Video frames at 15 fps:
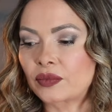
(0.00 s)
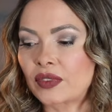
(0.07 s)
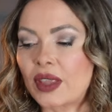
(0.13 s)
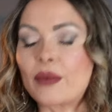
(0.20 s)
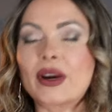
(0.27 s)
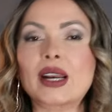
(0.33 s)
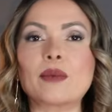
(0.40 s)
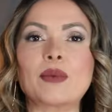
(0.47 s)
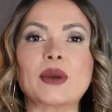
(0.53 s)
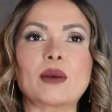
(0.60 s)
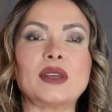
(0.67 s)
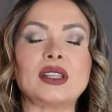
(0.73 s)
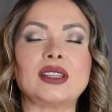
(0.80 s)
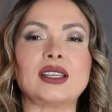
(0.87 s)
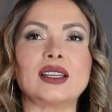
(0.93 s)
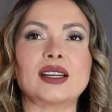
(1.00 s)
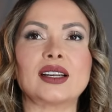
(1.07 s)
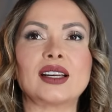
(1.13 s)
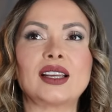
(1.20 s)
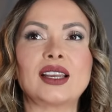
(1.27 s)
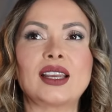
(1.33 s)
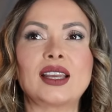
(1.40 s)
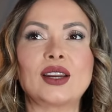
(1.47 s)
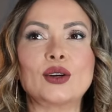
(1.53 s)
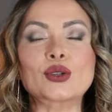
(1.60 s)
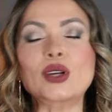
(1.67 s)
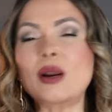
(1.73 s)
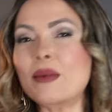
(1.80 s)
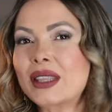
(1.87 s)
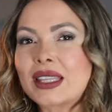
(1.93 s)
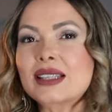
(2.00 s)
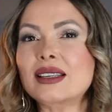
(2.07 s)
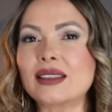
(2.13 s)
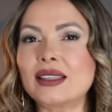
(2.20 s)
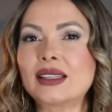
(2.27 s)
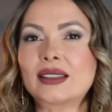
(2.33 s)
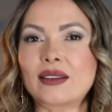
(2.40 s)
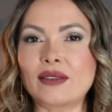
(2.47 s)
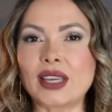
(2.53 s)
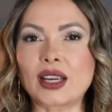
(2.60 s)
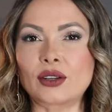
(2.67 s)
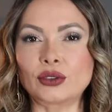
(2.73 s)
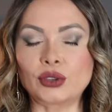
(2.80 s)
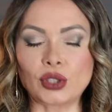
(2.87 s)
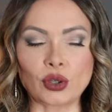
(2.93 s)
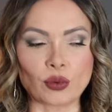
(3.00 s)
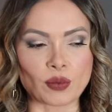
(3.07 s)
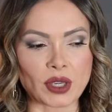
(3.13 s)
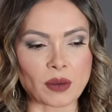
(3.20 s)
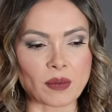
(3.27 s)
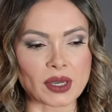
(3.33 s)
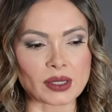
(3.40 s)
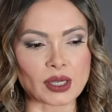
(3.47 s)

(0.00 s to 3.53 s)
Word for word: te van a permitir no solamente sentirte bien contigo misma,